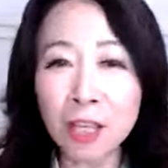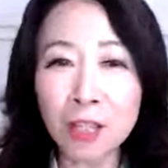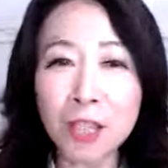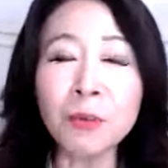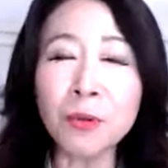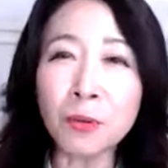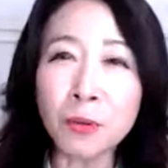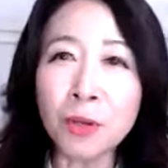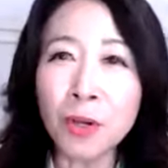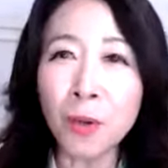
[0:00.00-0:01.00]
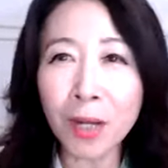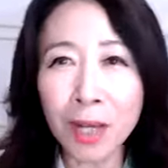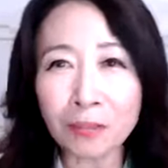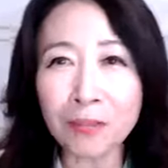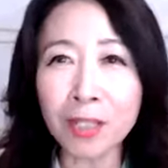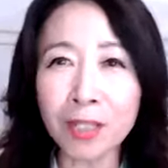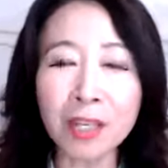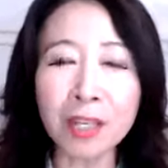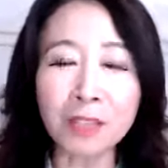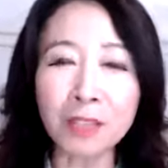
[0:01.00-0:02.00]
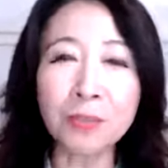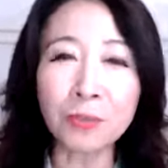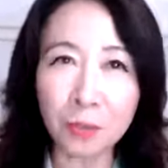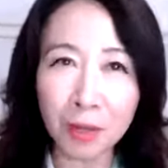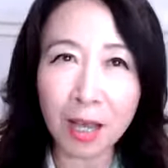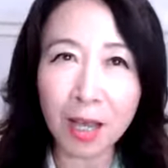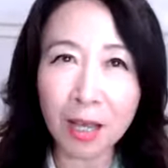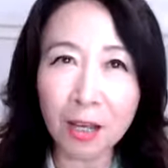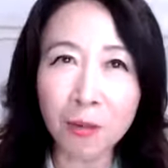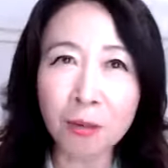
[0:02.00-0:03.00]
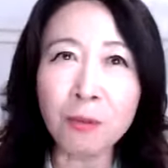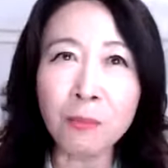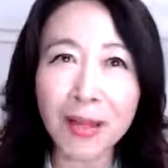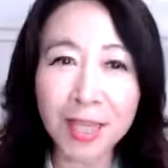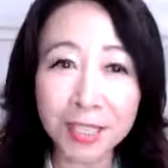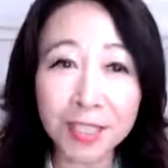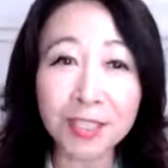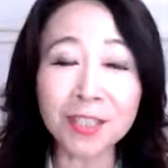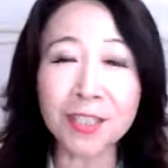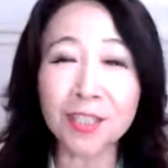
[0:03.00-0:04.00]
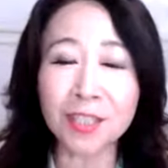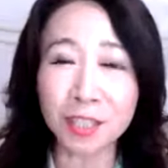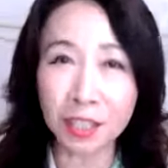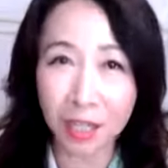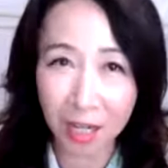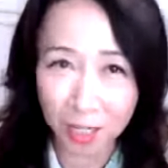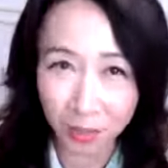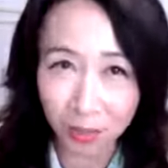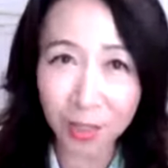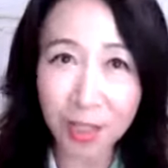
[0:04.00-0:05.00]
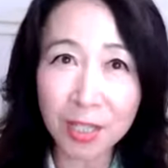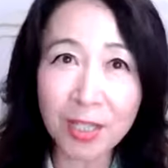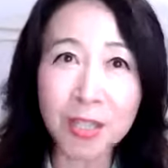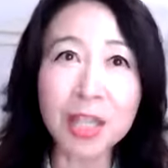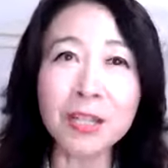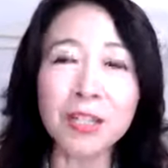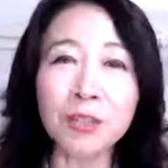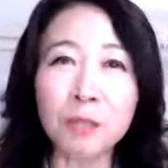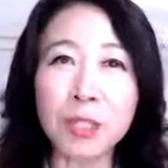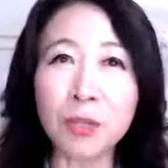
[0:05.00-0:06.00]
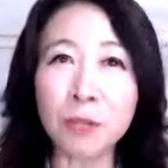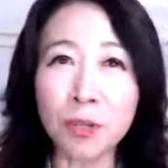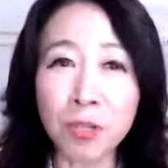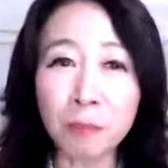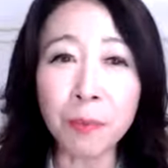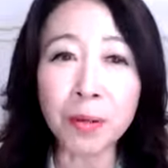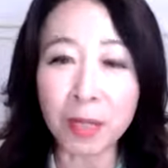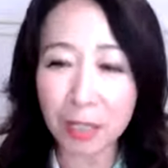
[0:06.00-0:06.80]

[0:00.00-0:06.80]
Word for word: でもこの若くて綺麗っていうのは、ローマは一日にしてならず、千里の道も一歩から